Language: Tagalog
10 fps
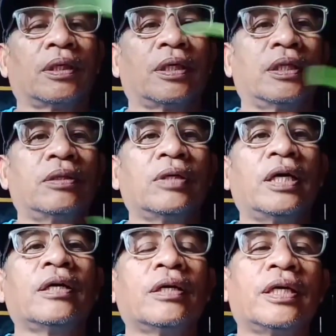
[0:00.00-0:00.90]
ito
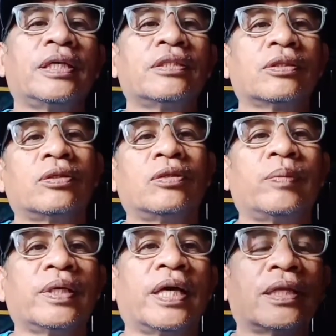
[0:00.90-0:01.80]
gang guys
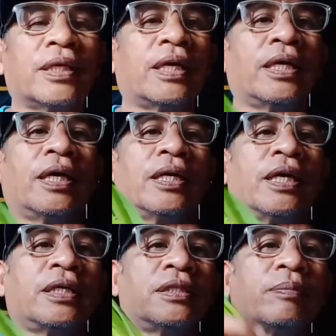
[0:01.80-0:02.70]
gulubigan kaya
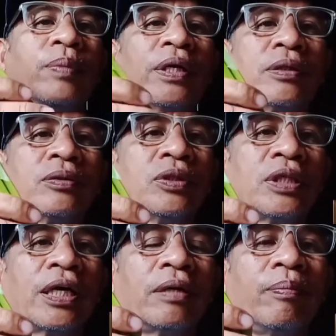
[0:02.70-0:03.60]
naisipan kong
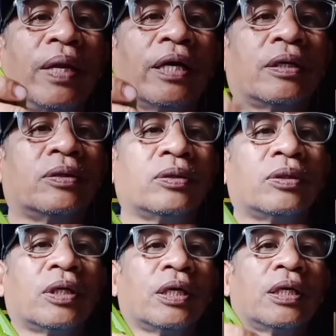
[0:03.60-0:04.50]
siyang i-vlog ko
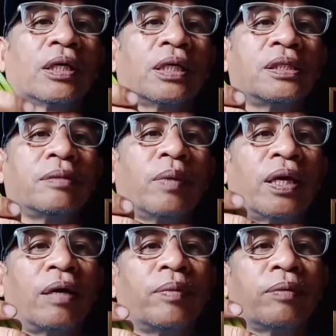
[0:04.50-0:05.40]
kasi
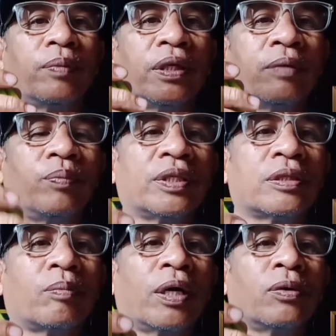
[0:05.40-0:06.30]
maraming benefit
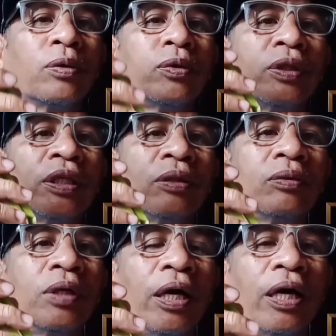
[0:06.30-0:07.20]
sa makupwede
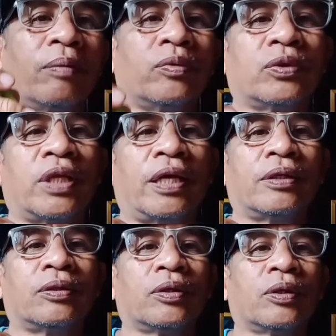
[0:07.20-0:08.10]
itong kagamutan.
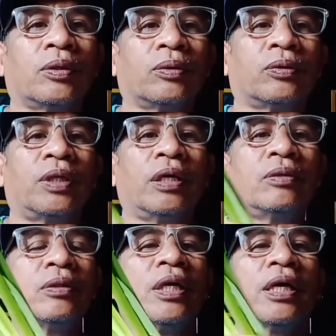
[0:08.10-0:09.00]

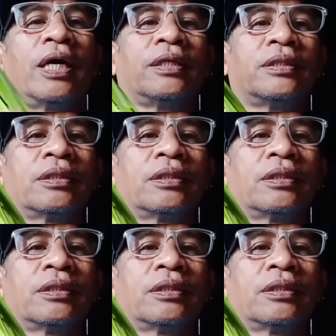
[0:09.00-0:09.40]
Unang-una guys,